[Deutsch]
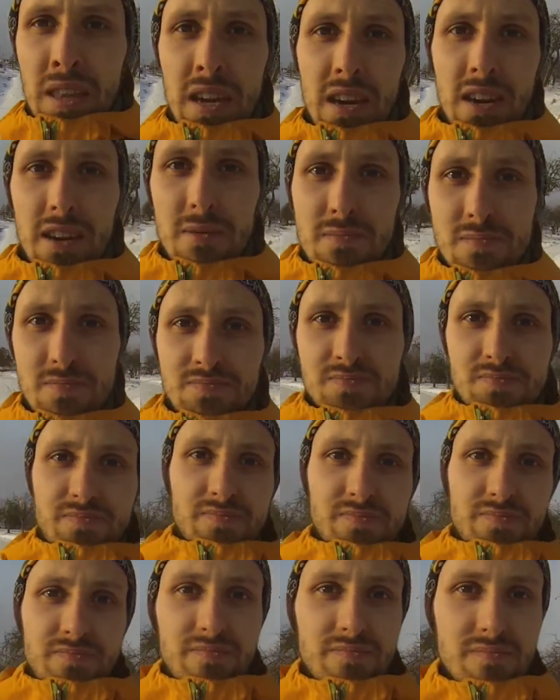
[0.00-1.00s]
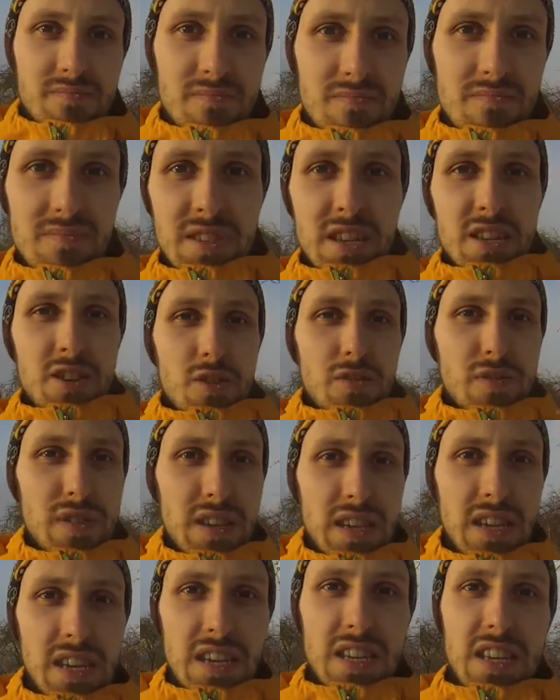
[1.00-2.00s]
Ähm, ich hoffe,
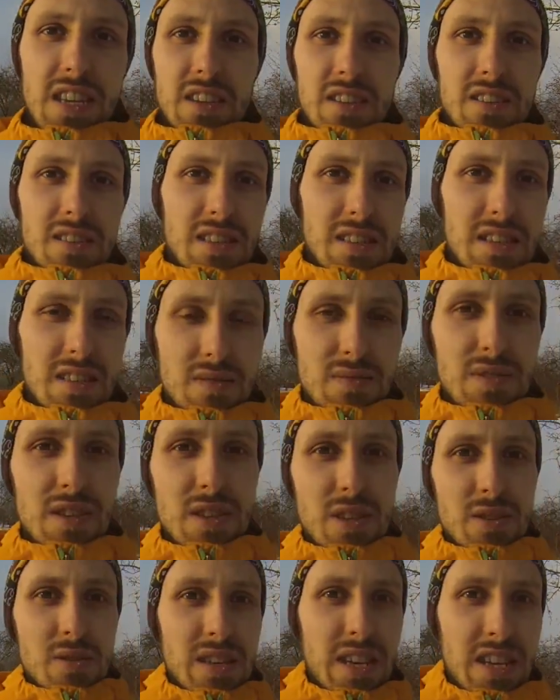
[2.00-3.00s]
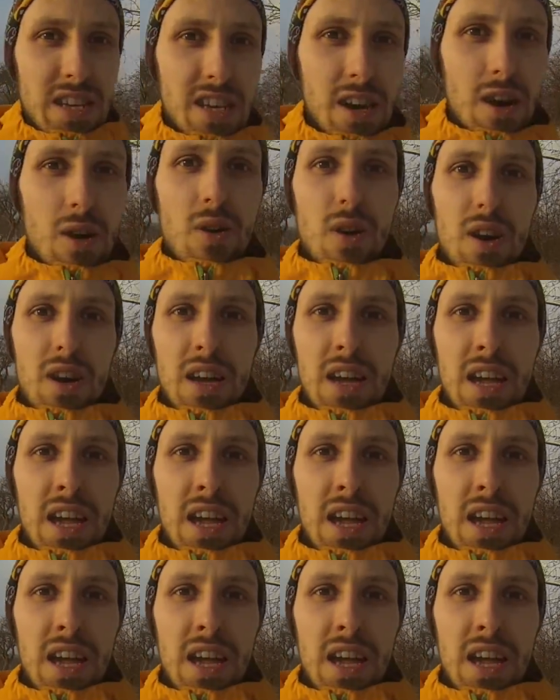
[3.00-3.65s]
derjenige sieht das Video dann hier auch.